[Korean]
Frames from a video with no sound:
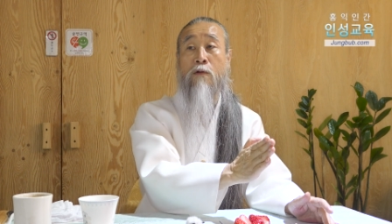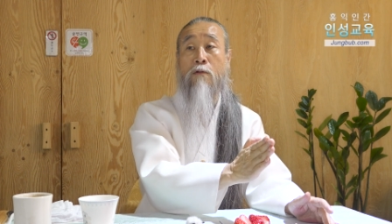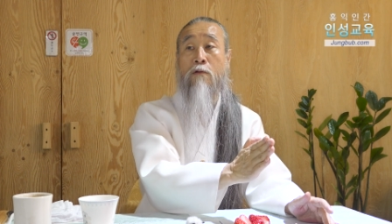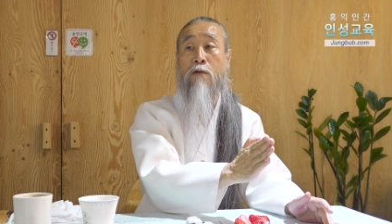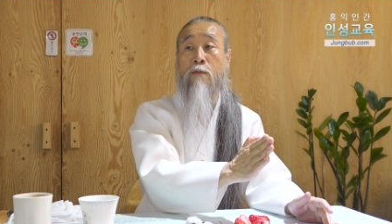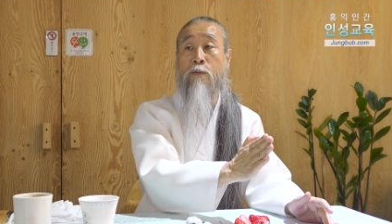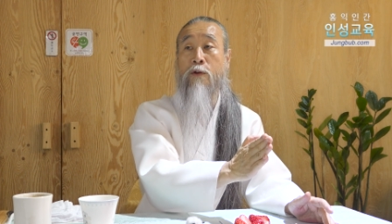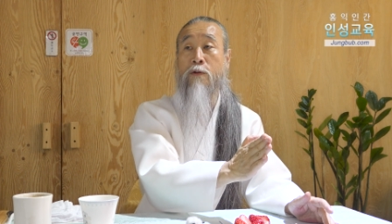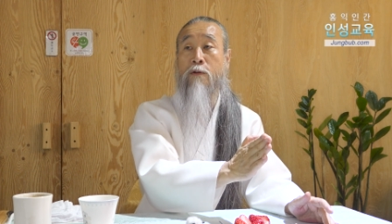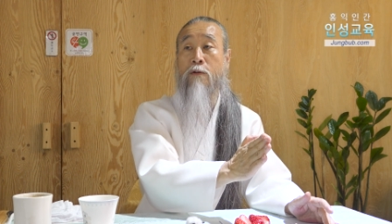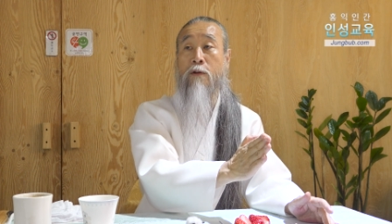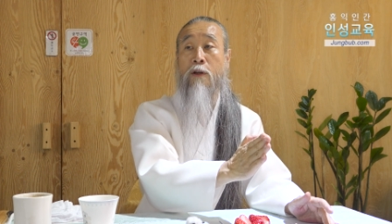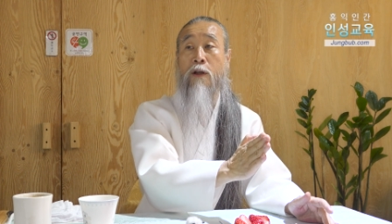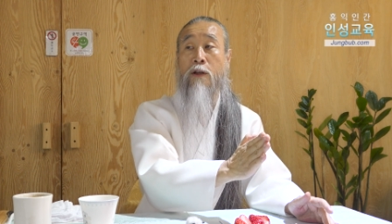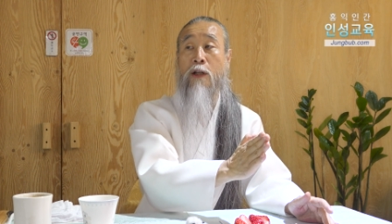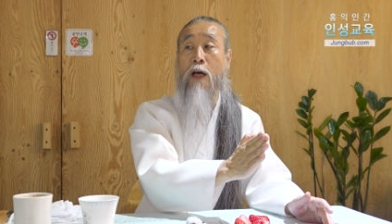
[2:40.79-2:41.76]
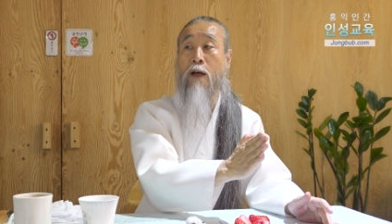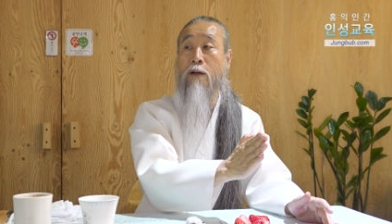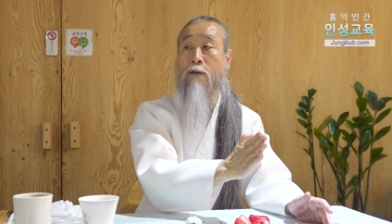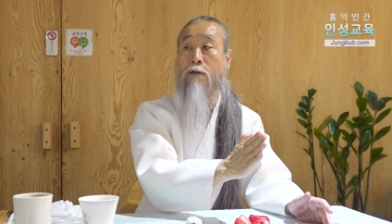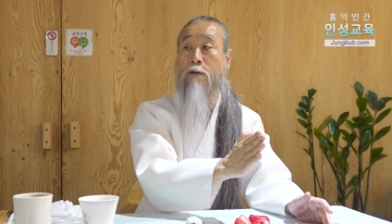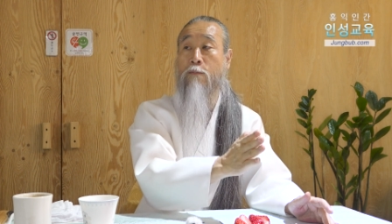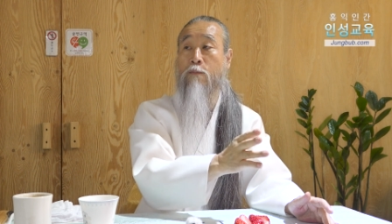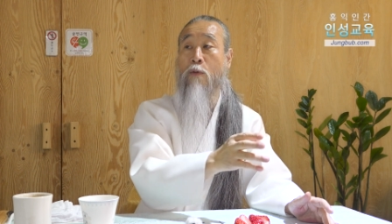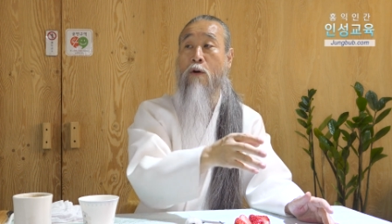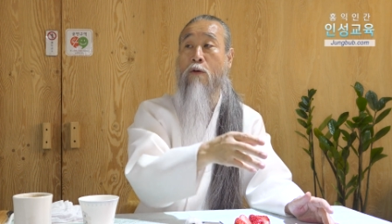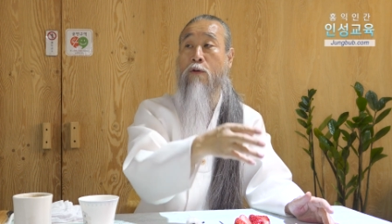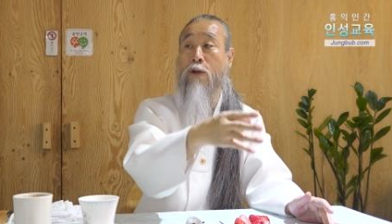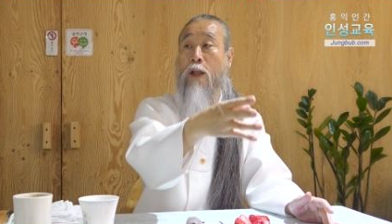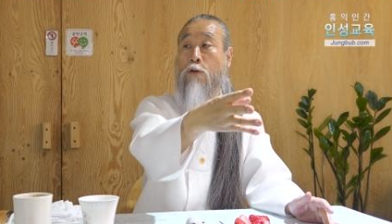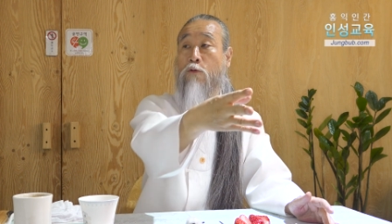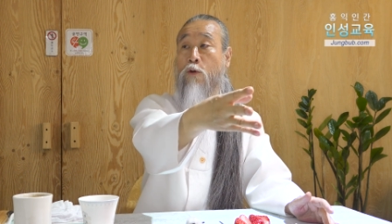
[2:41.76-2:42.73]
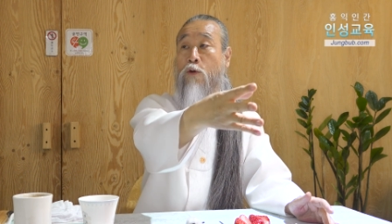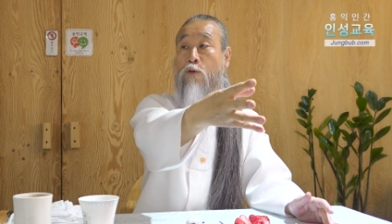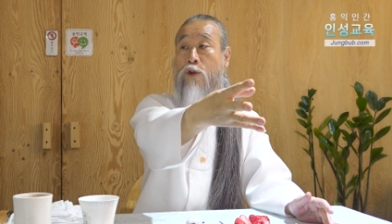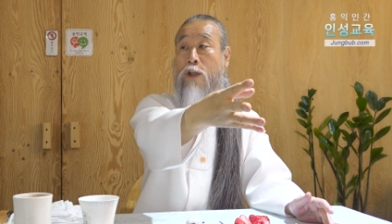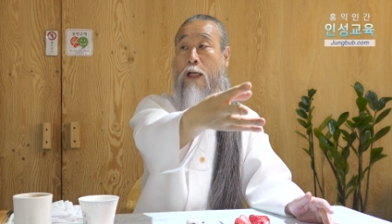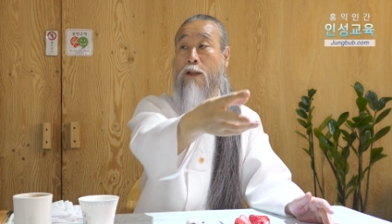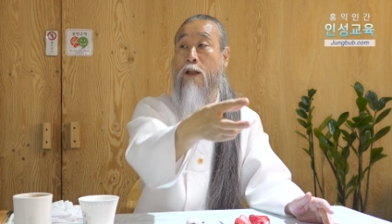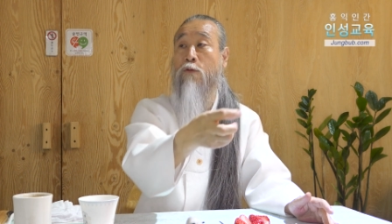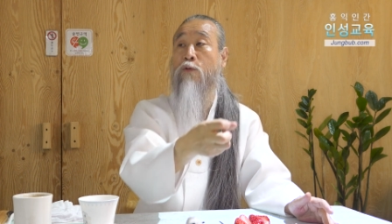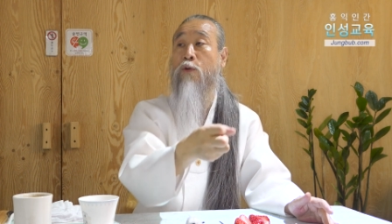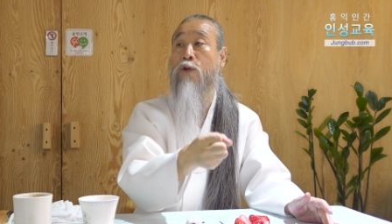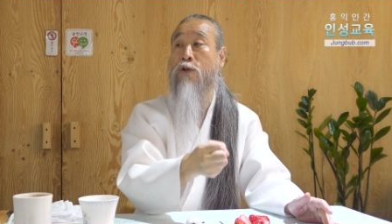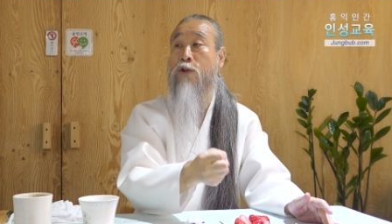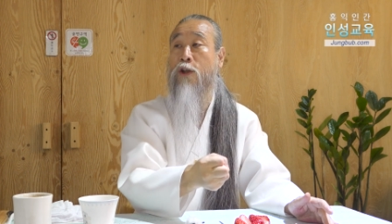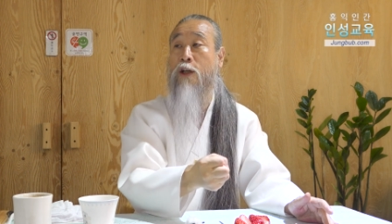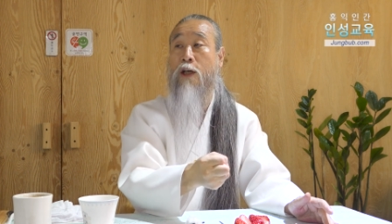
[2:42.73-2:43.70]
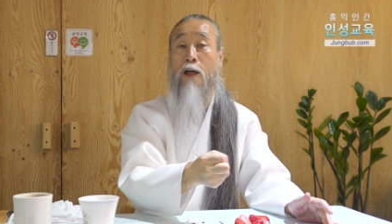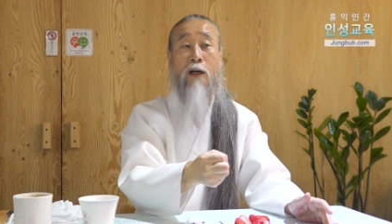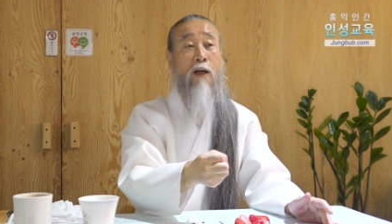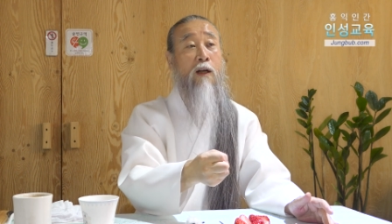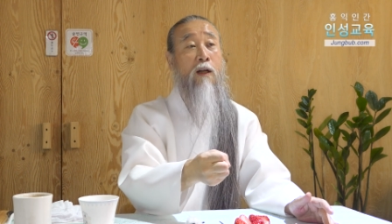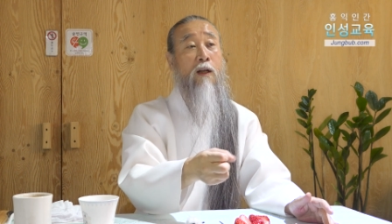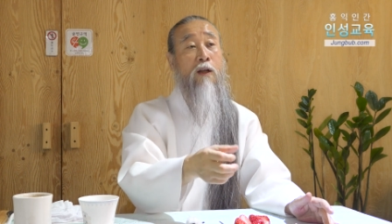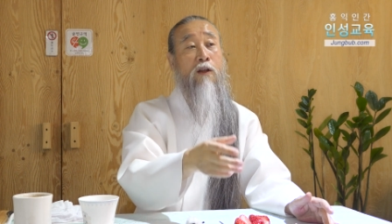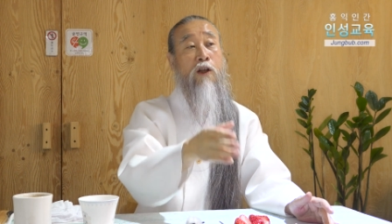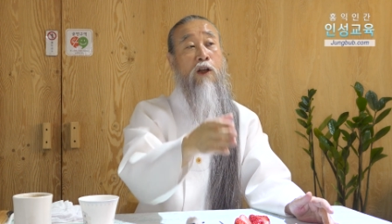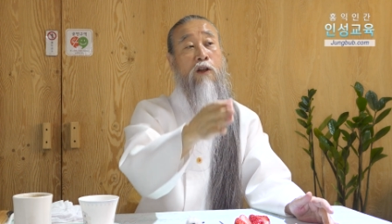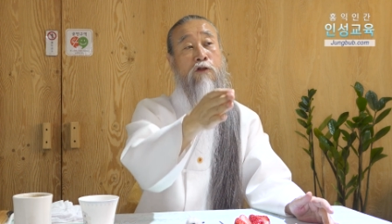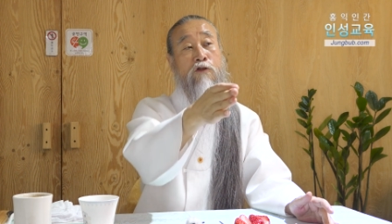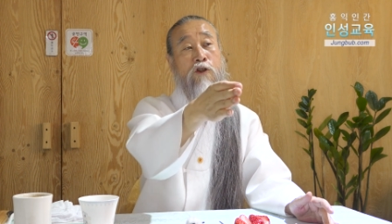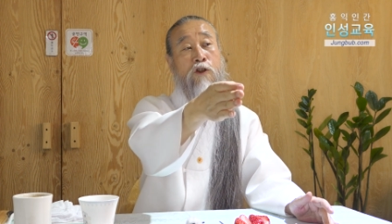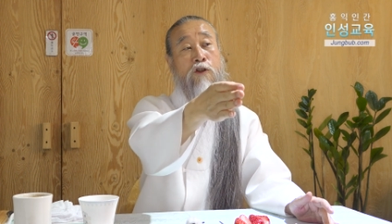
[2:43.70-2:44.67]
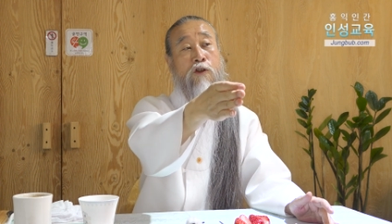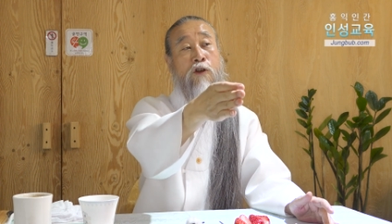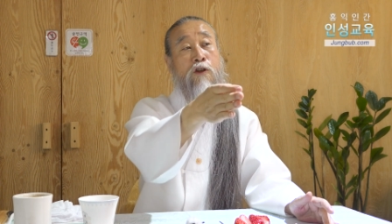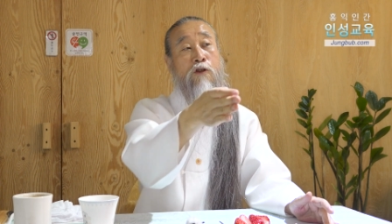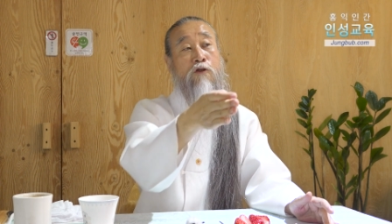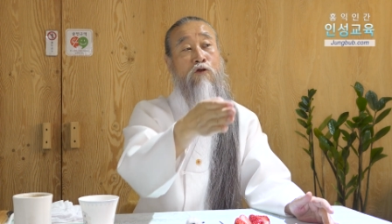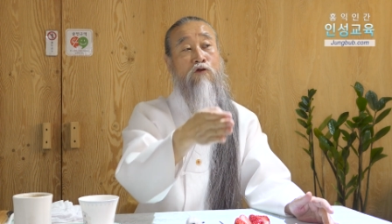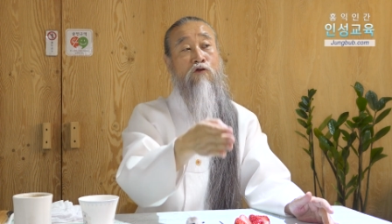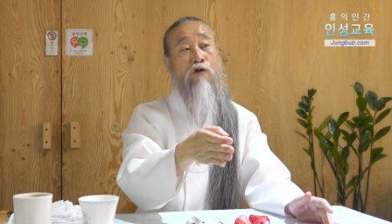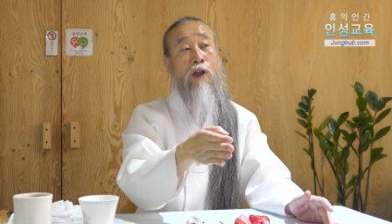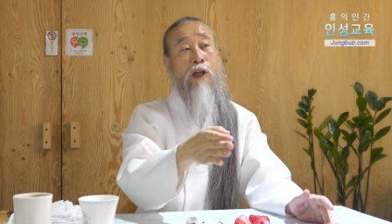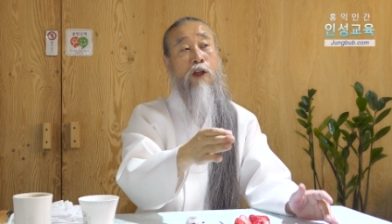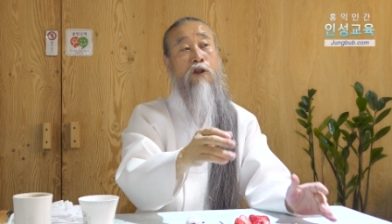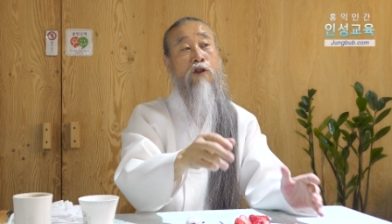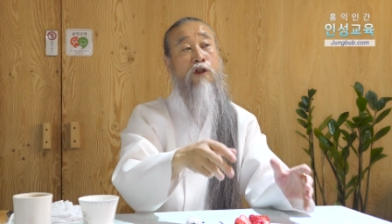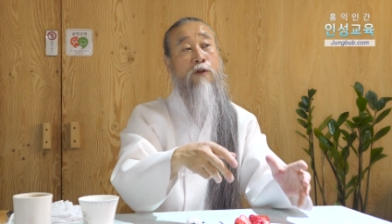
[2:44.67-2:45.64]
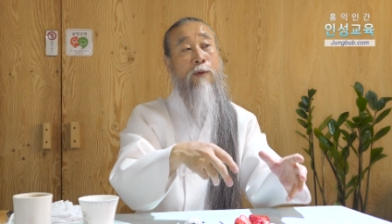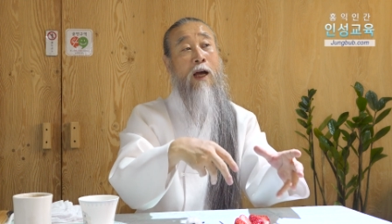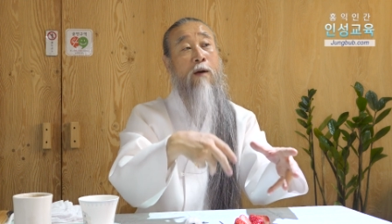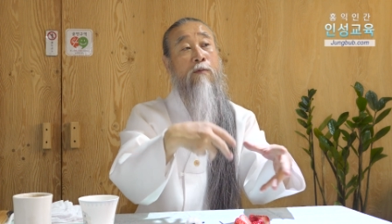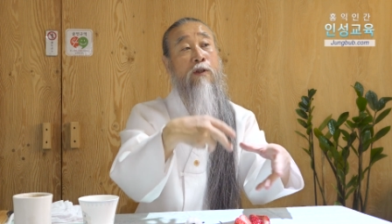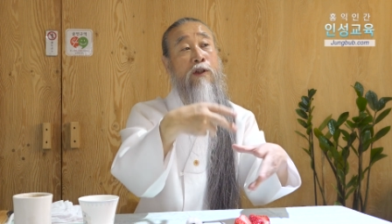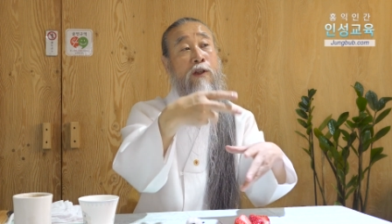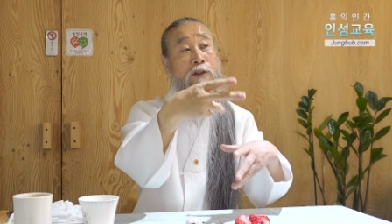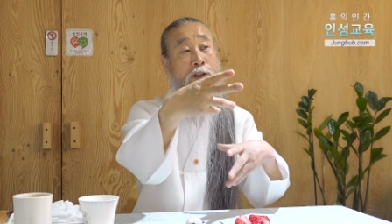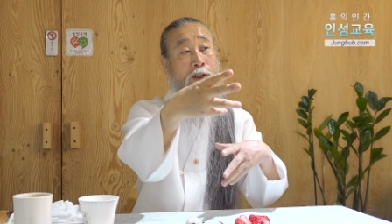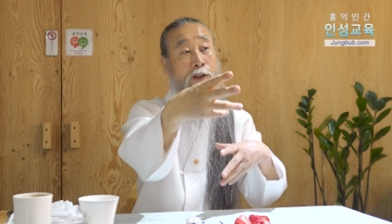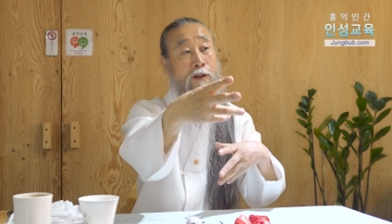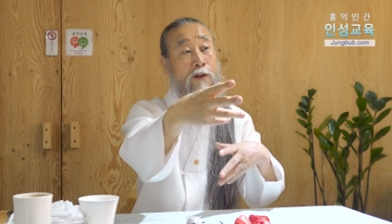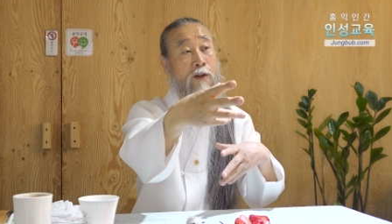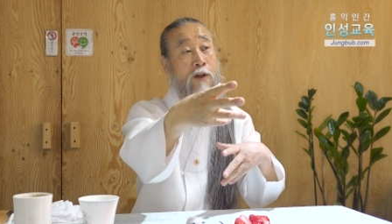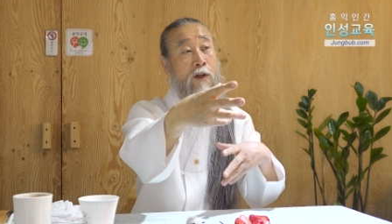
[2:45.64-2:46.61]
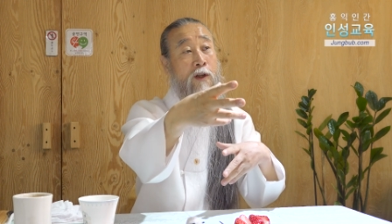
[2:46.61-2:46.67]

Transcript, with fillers: 그러면 이게 내가 먹을 때도 있고 잘 때도 있으니까 일거리도 주니까 열심히 하면 되잖아요.